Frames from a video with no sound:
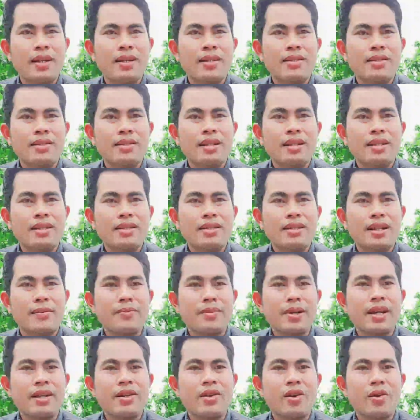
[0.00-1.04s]
chứ nhầm
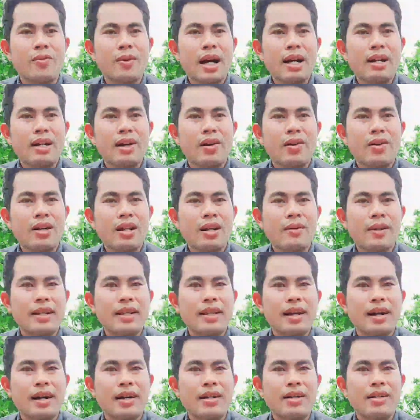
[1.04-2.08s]
khi cô bác nói là bây
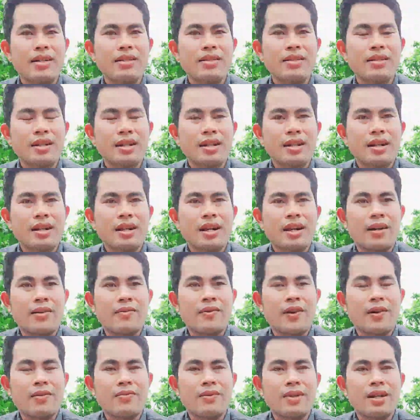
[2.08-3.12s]
giờ là
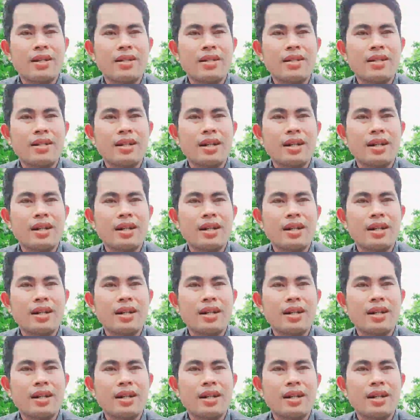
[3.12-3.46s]
Phong cứ